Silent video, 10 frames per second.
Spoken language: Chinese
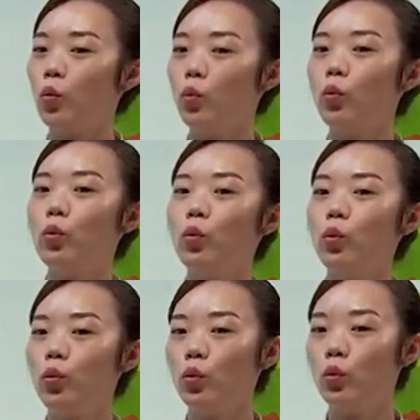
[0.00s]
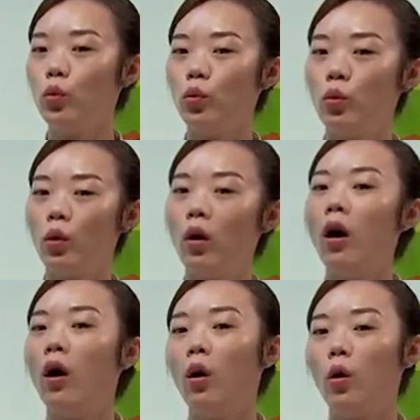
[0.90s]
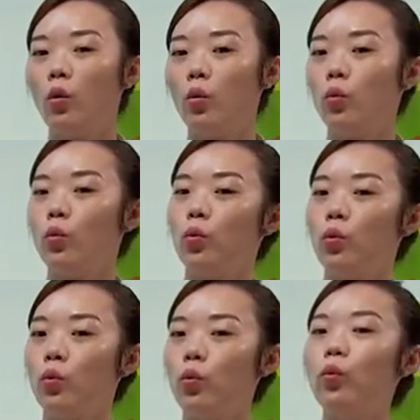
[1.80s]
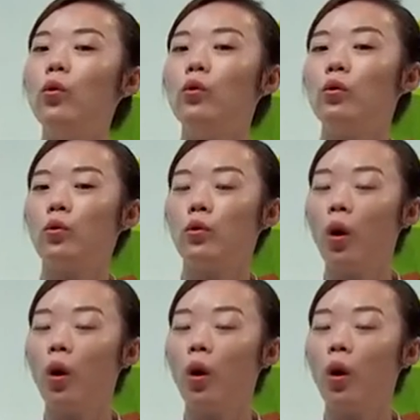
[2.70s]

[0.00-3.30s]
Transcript: 乌，五，